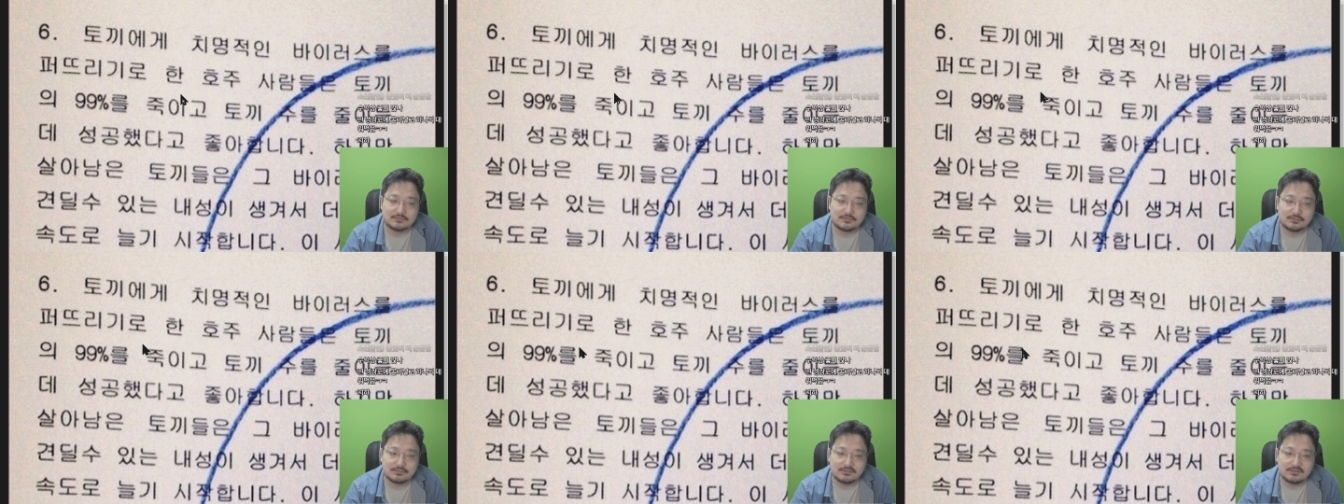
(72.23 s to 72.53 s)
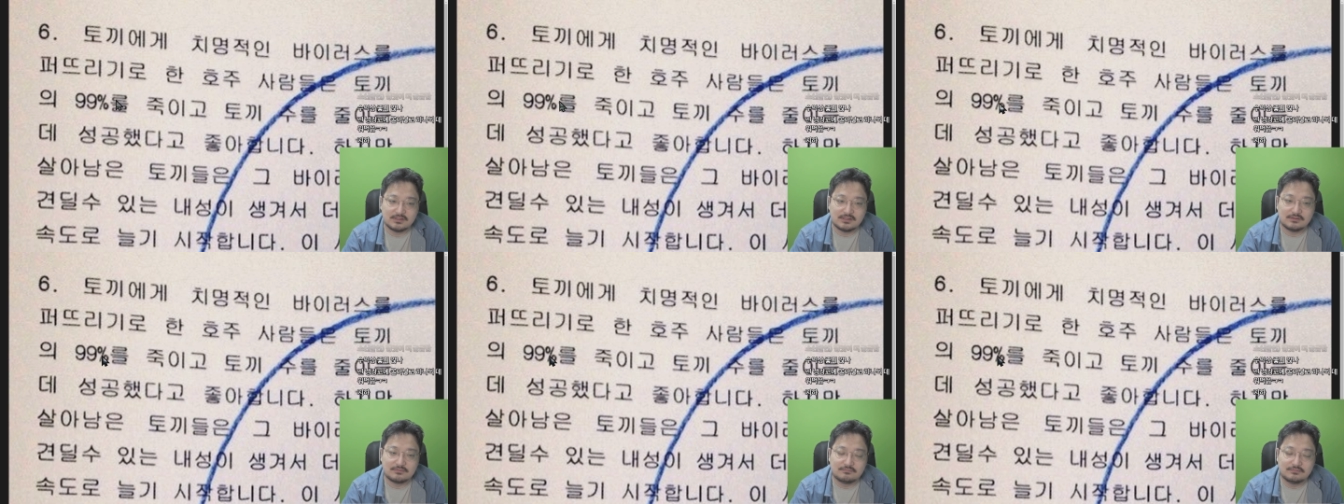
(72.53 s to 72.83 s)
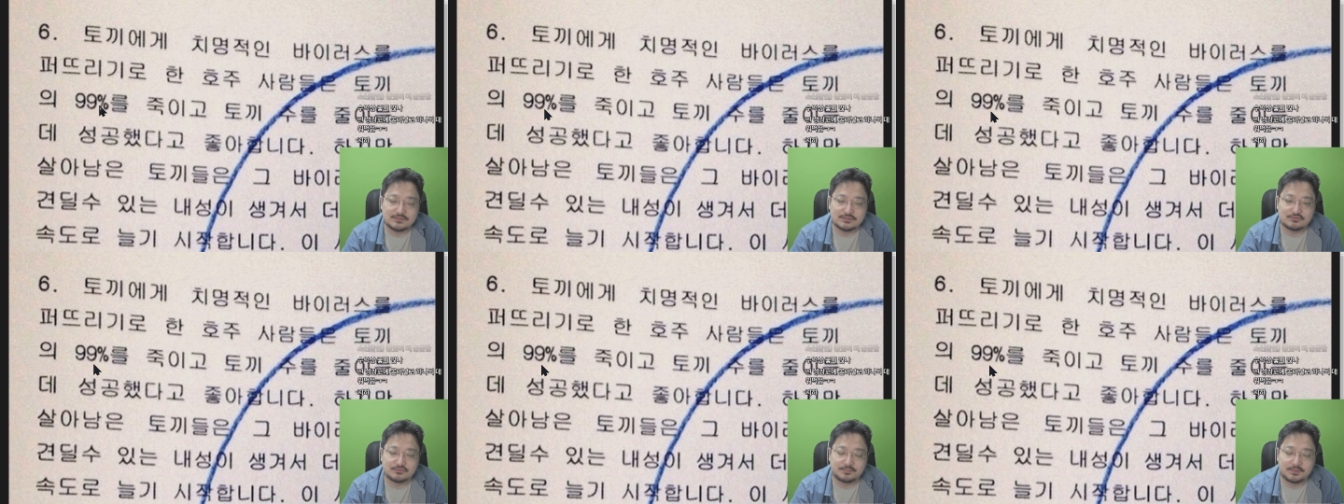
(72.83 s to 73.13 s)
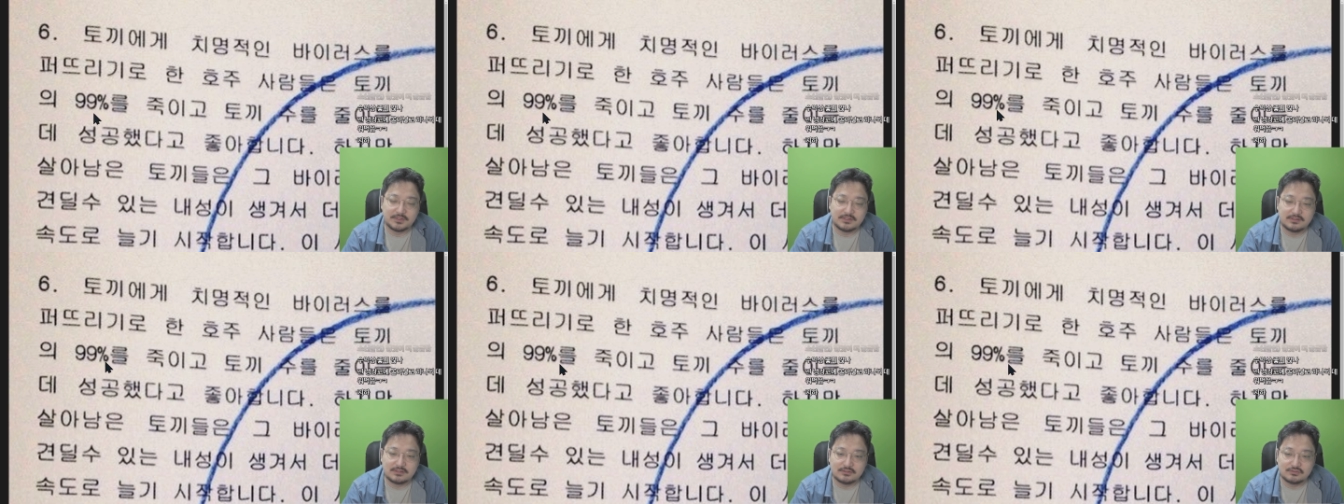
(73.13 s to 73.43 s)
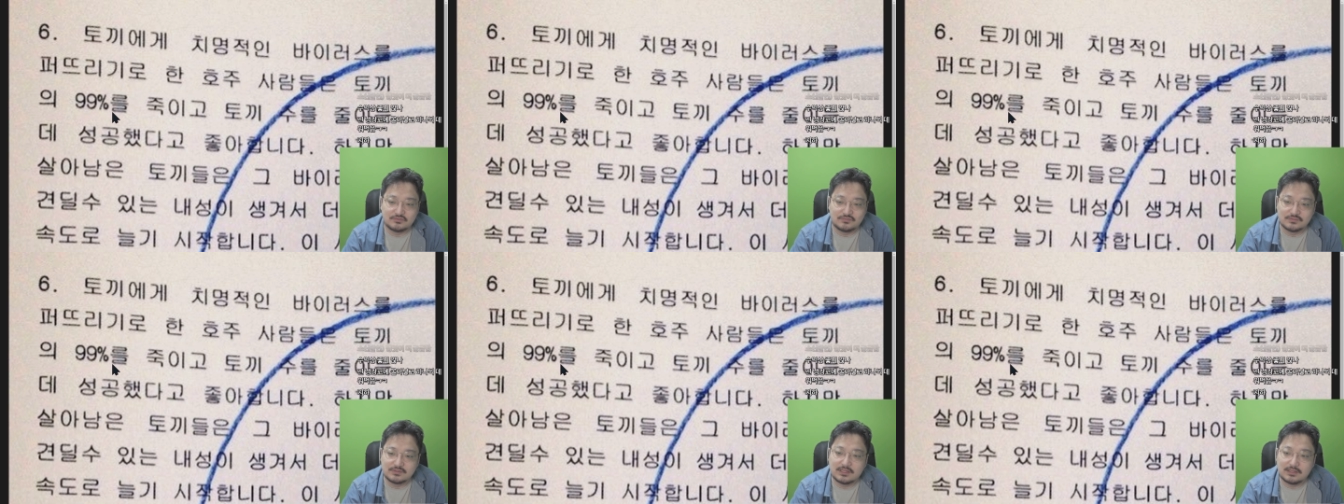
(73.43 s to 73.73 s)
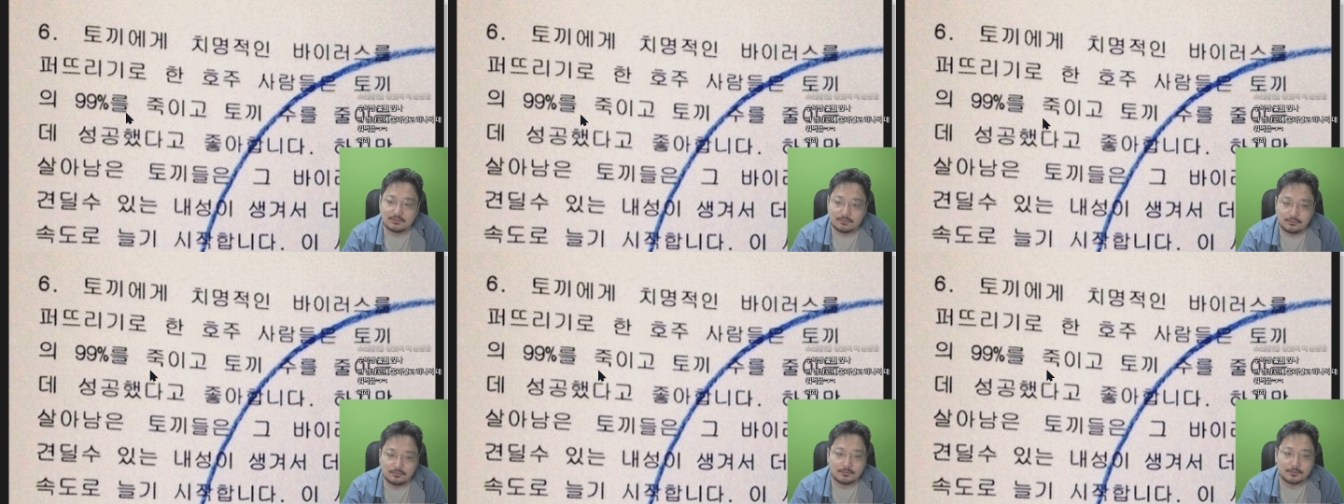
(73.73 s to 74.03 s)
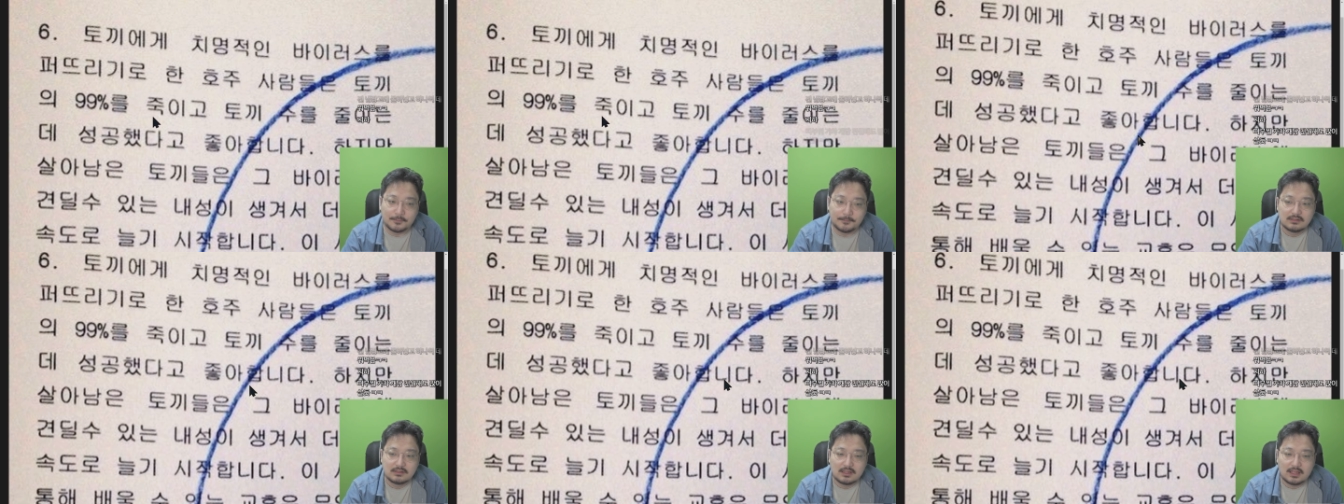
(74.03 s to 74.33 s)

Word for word: 토끼의 99%를 죽이고